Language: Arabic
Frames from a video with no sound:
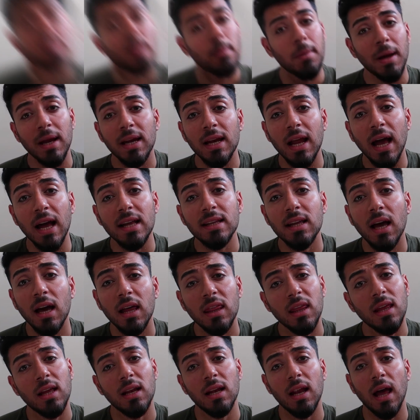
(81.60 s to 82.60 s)
طبعا لحد
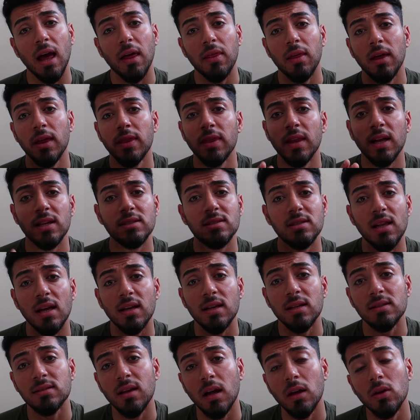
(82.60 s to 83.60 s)
هذه اللحظة الناس
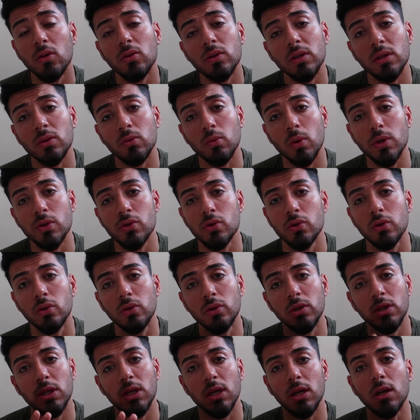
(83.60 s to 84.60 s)
لا يزالون
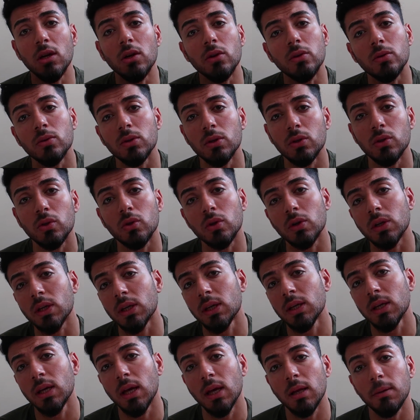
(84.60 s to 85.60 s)
يتوجهون للحدود
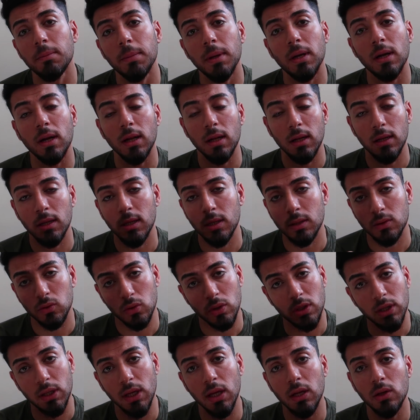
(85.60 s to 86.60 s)
التركية
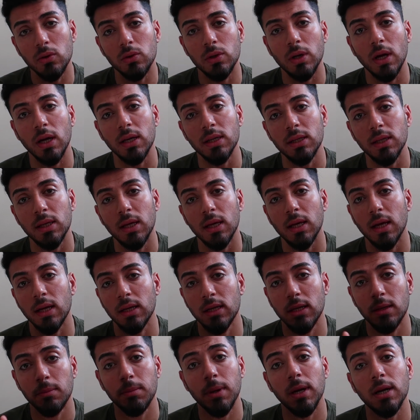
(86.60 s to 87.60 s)
التركية اليونانية
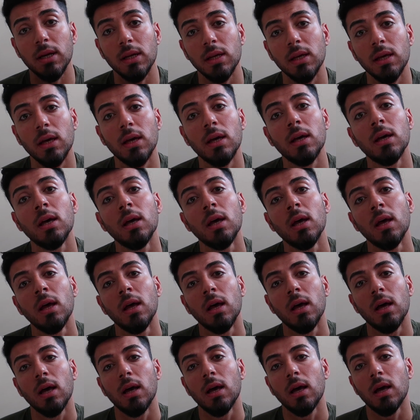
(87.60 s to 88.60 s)
يعني البرية
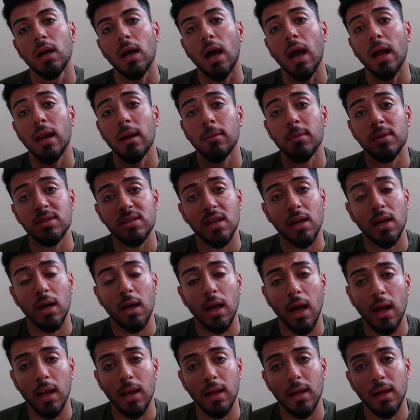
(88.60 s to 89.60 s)
آه، على مزار
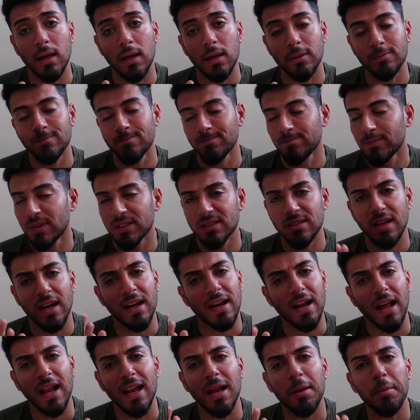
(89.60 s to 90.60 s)
على
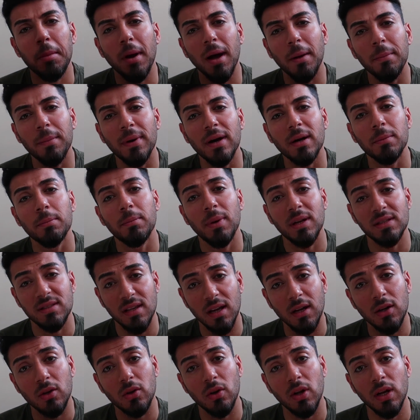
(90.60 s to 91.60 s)
مزار على معبر
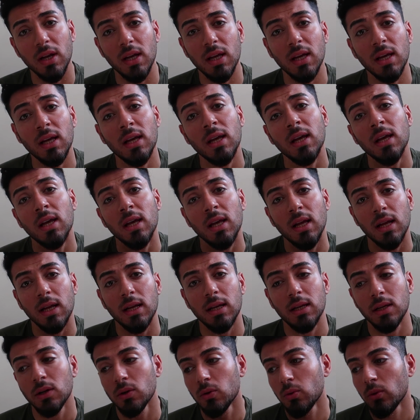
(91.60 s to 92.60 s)
بازار كولي
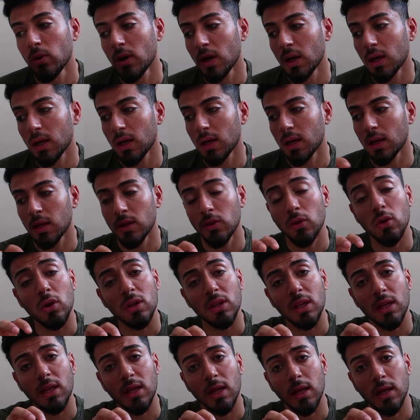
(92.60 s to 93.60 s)
اللي هو آه،
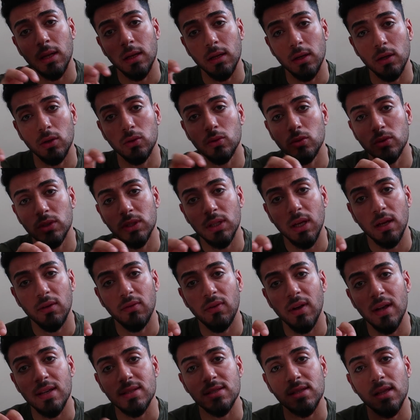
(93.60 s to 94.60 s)
النقطة الحدودية
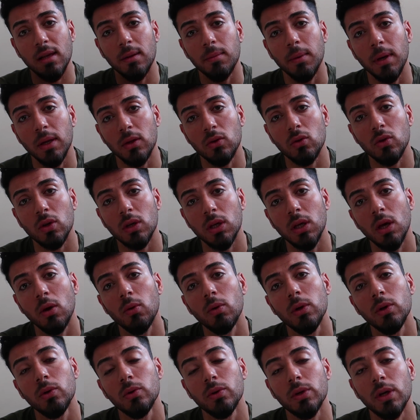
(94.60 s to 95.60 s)
الفاصلة بين تركيا
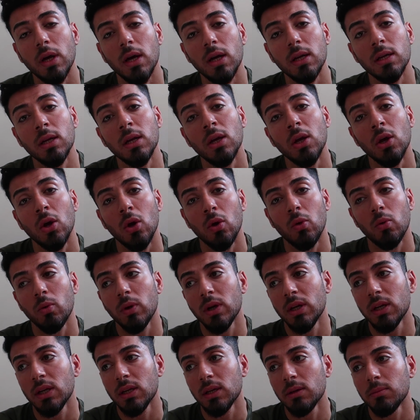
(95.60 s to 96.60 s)
واليونان
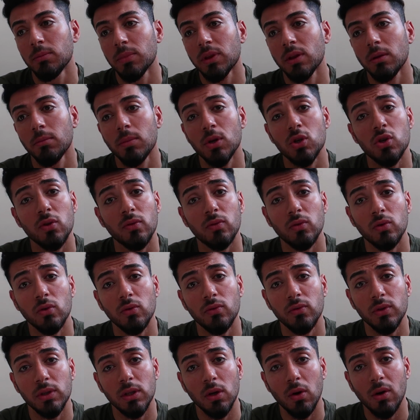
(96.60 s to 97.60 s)
واللي مثل ما
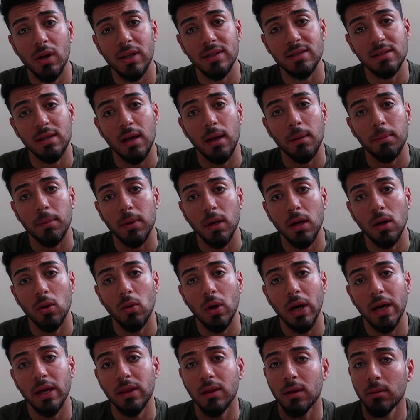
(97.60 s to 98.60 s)
شفتوا فيديوهات سابقة
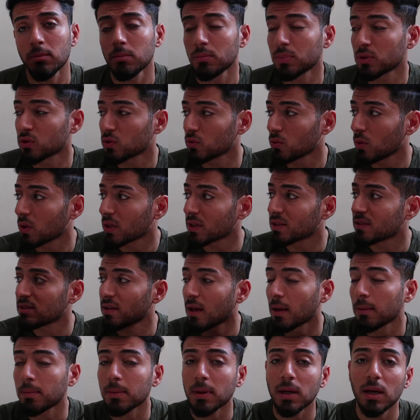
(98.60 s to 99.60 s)
وأيضا بالصور
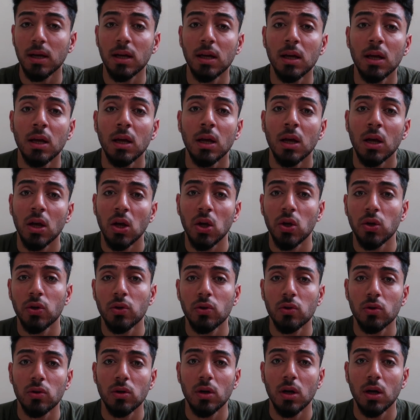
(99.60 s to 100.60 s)
السابقة
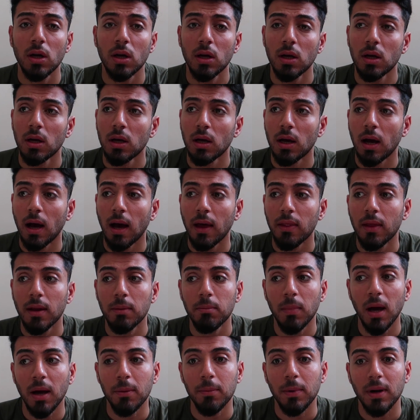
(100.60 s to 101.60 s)
أنه آه، هذا
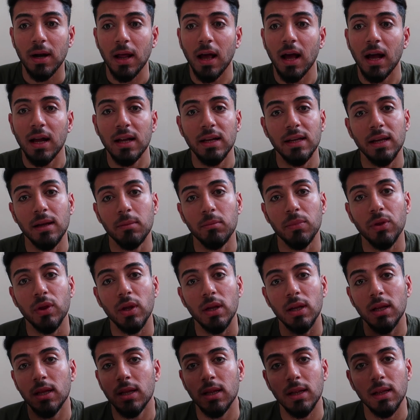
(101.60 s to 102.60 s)
المعبر حاليا
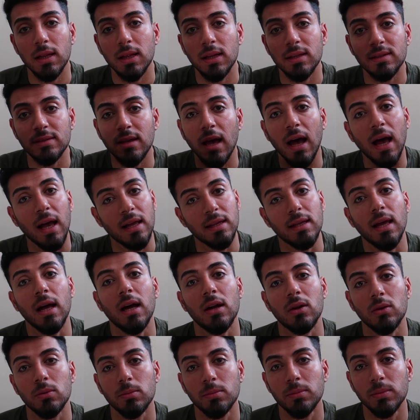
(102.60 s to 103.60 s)
مثل ساحة
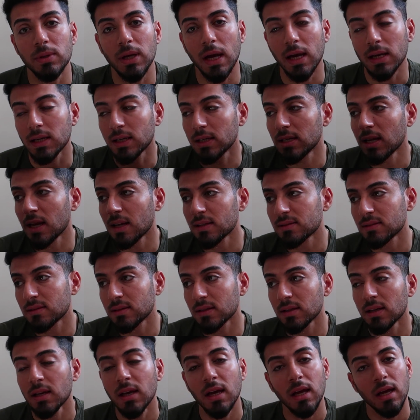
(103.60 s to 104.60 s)
حرب يعني الناس
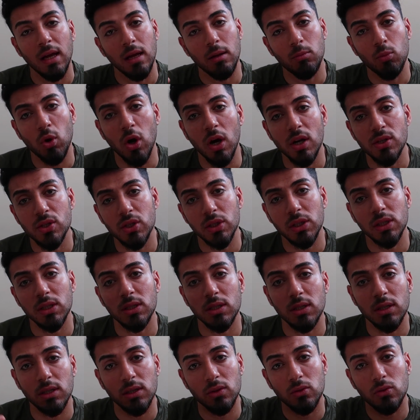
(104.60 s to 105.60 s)

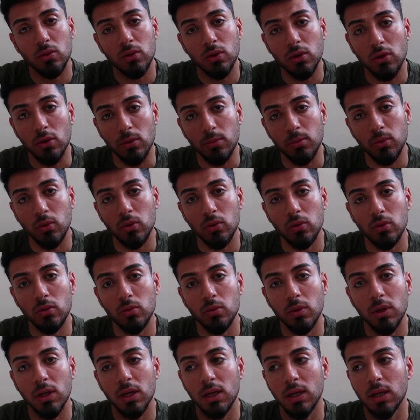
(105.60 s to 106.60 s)
المهاجرين يريدون يعبرون
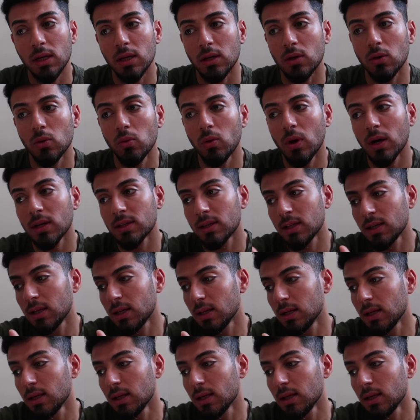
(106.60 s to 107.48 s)
والقوات